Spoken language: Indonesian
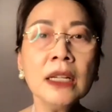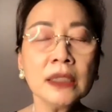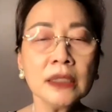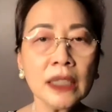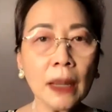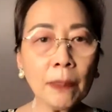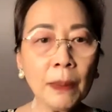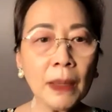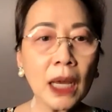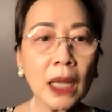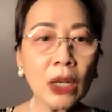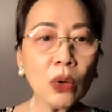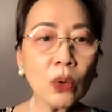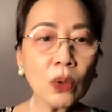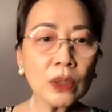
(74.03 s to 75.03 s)
tapi
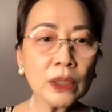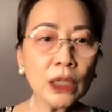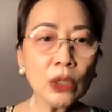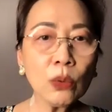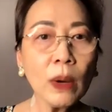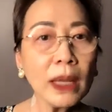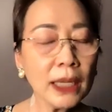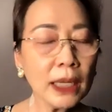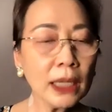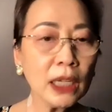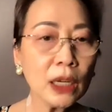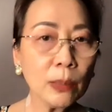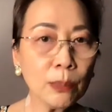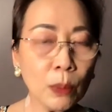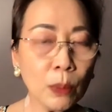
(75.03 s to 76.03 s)
kalau di luar ya di
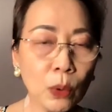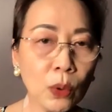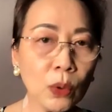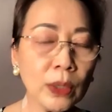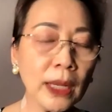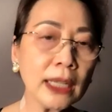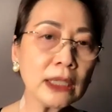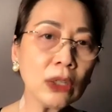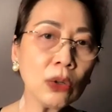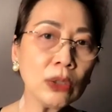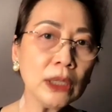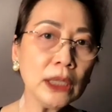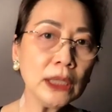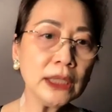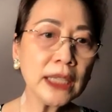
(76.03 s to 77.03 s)
kebun atau
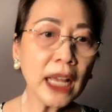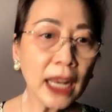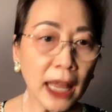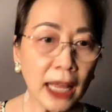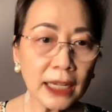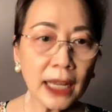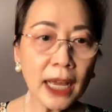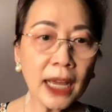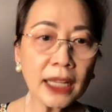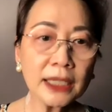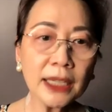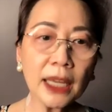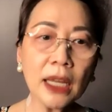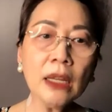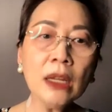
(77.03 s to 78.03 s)
di jalanan
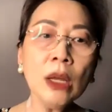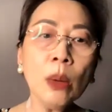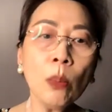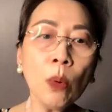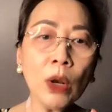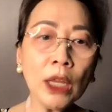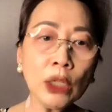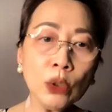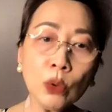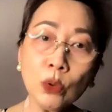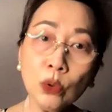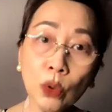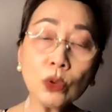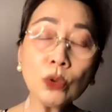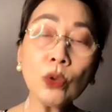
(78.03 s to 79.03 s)
ya, boleh
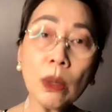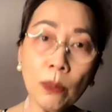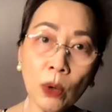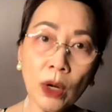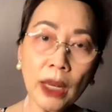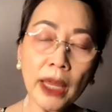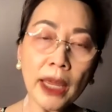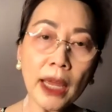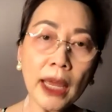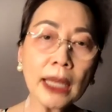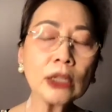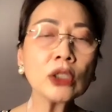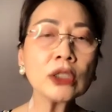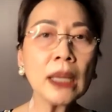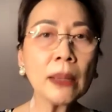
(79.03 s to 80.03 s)
duduk juga boleh
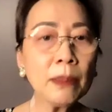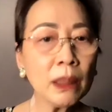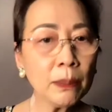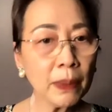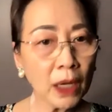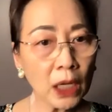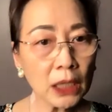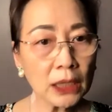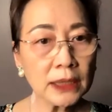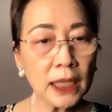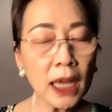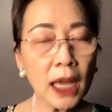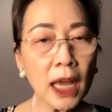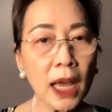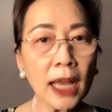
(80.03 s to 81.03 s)
atau sambil
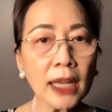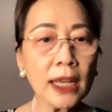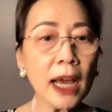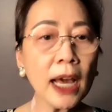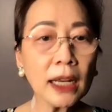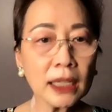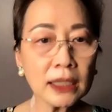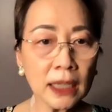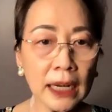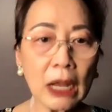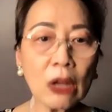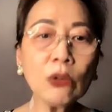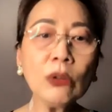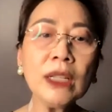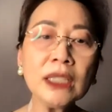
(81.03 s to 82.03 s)
bekerja, ada alat
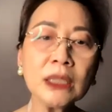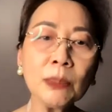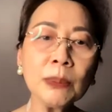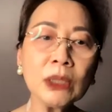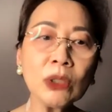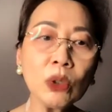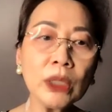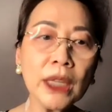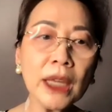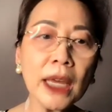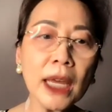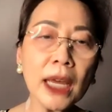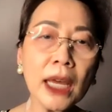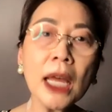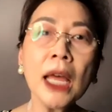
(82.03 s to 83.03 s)
grounding
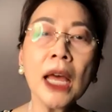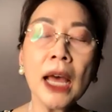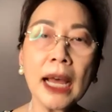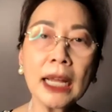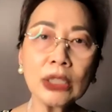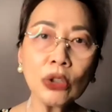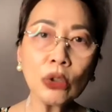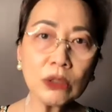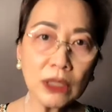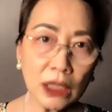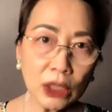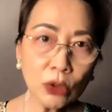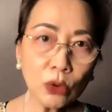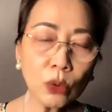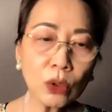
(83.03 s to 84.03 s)
sebetulnya atau
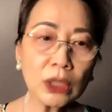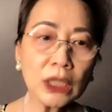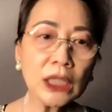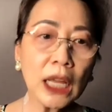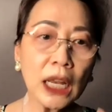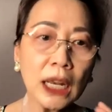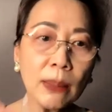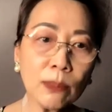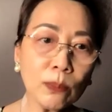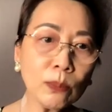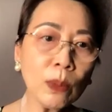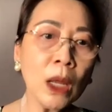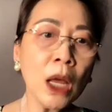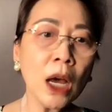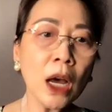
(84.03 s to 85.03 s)
tidur di dalam
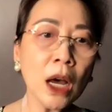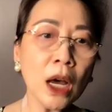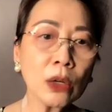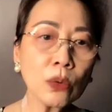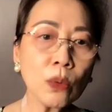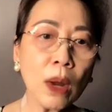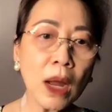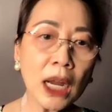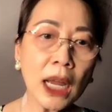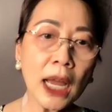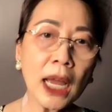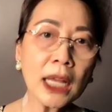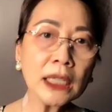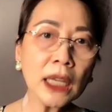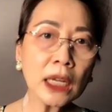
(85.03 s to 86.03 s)
uh,
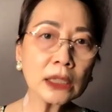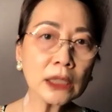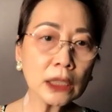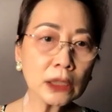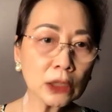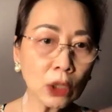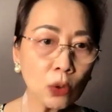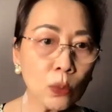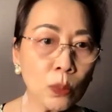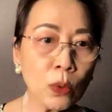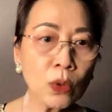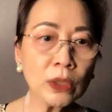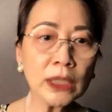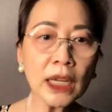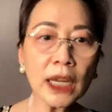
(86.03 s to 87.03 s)
ruangan yang
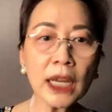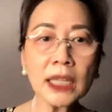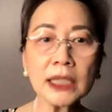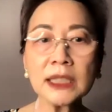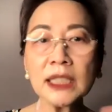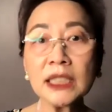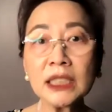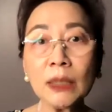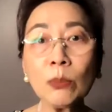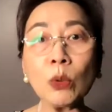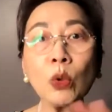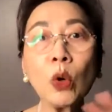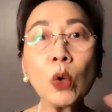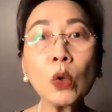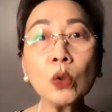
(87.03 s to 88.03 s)
terselubung dengan sistem
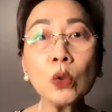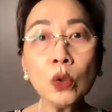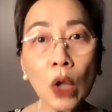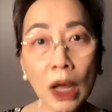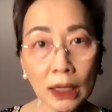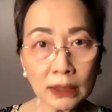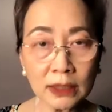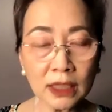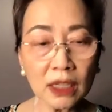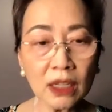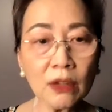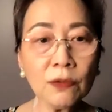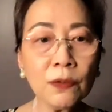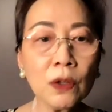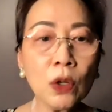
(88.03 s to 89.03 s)

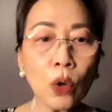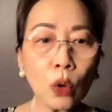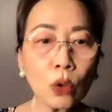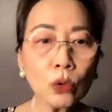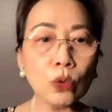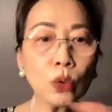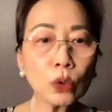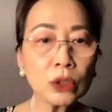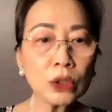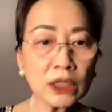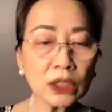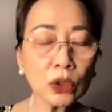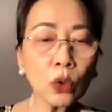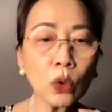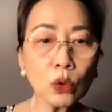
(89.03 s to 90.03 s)
konduktif, konduktif
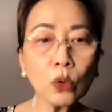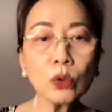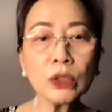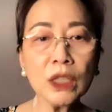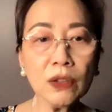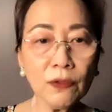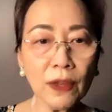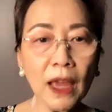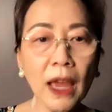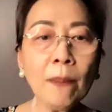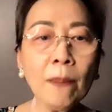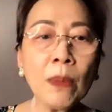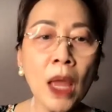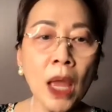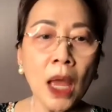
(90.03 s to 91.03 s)
konduktif ya.
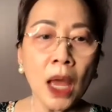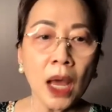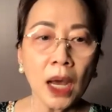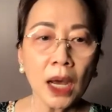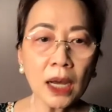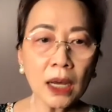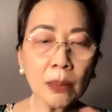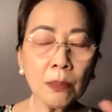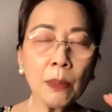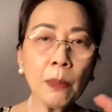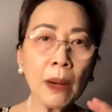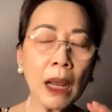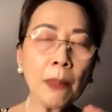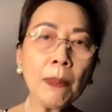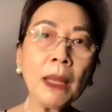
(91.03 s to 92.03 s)
Eh,
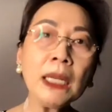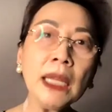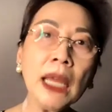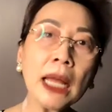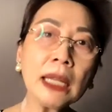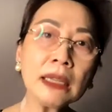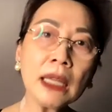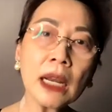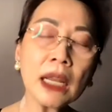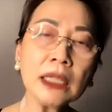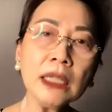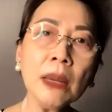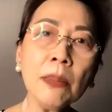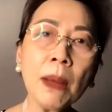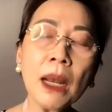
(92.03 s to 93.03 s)
beberapa di
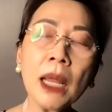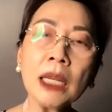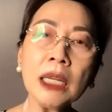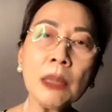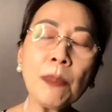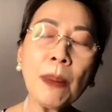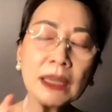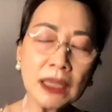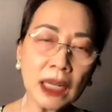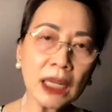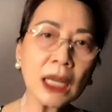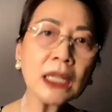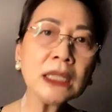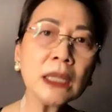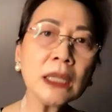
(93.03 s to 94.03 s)
antaranya malah
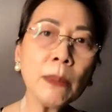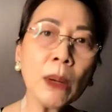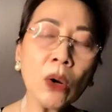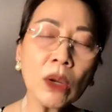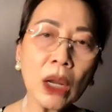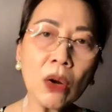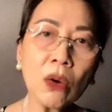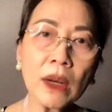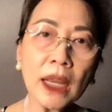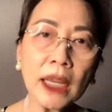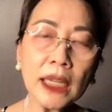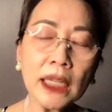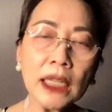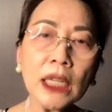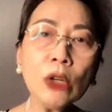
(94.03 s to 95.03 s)
dipatenkan sama orang-orang
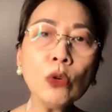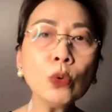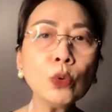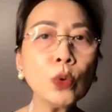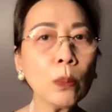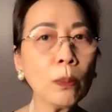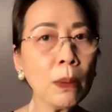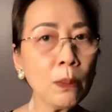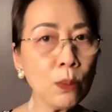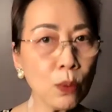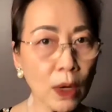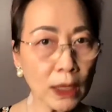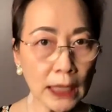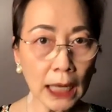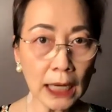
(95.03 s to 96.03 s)
ini untuk
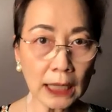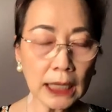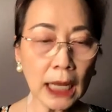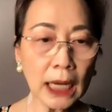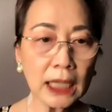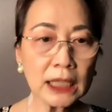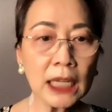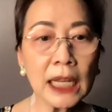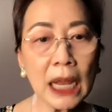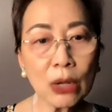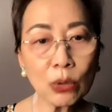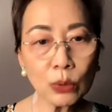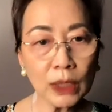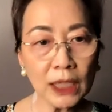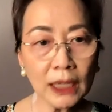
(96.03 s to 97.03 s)
membuat alat-alat
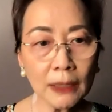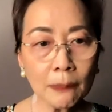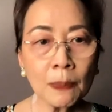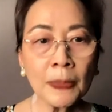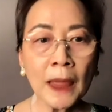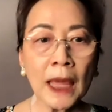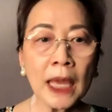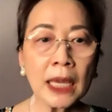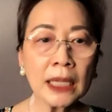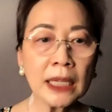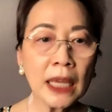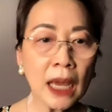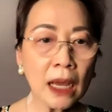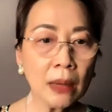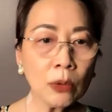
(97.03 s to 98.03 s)
grounding
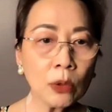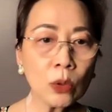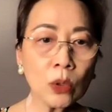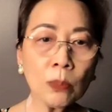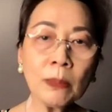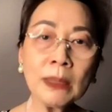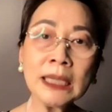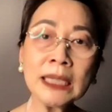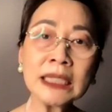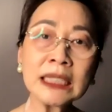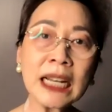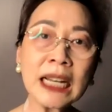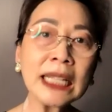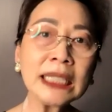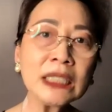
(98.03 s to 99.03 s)
yang
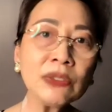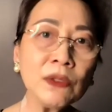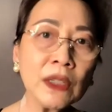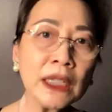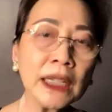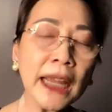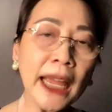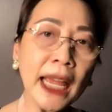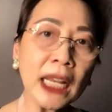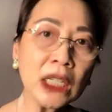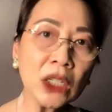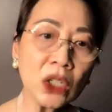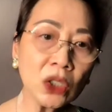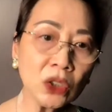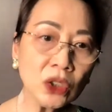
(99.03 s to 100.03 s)
mentransfer
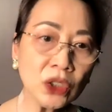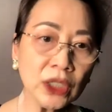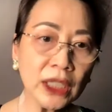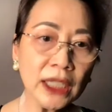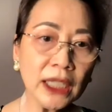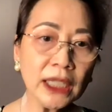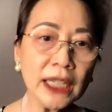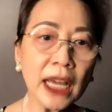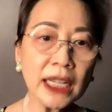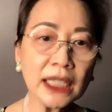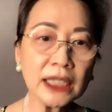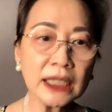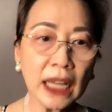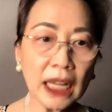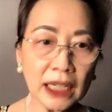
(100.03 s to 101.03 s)
energi
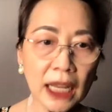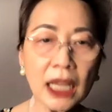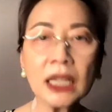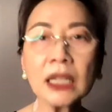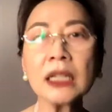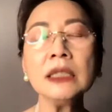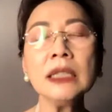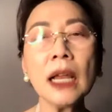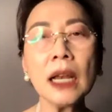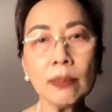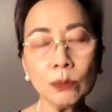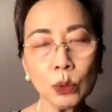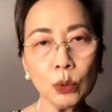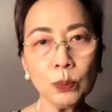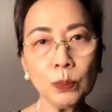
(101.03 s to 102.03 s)
dari tanah ke
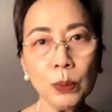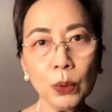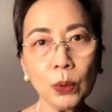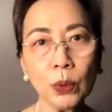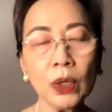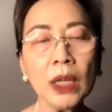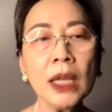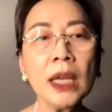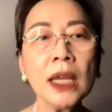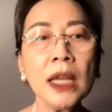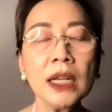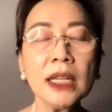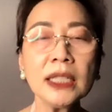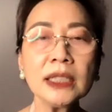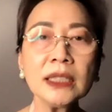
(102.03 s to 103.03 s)
dalam tubuh
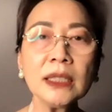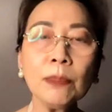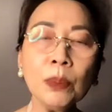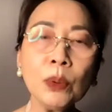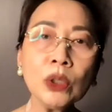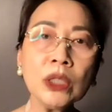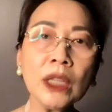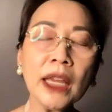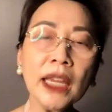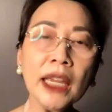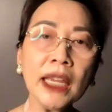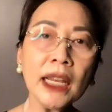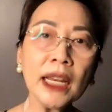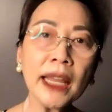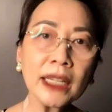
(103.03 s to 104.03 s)
disebut
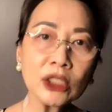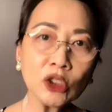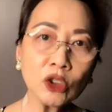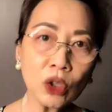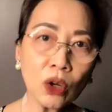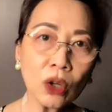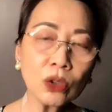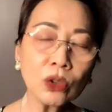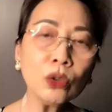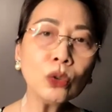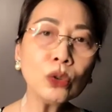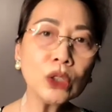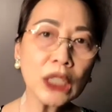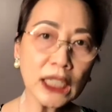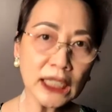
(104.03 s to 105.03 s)

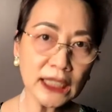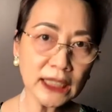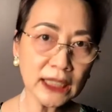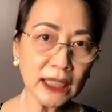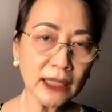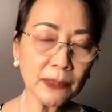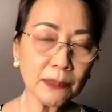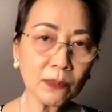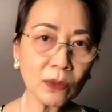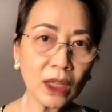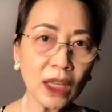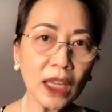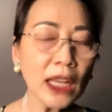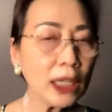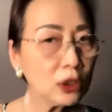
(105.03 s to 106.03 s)
elektronutrisi.
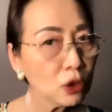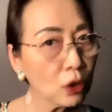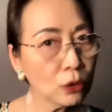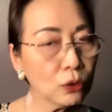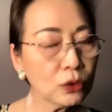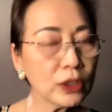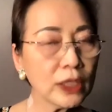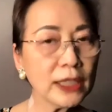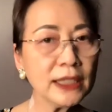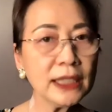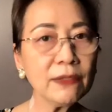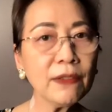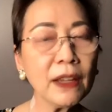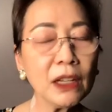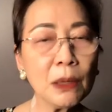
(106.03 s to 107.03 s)

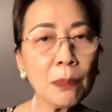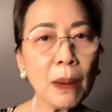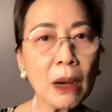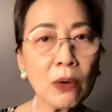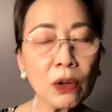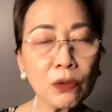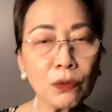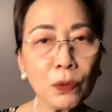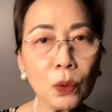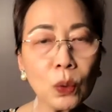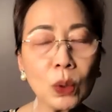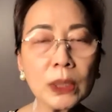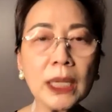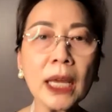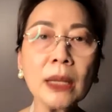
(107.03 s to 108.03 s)
Elektronutrisi very
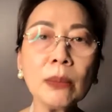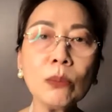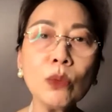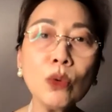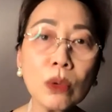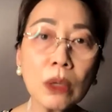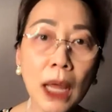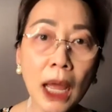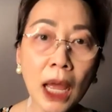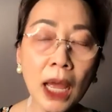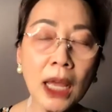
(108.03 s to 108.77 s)
powerful dan murah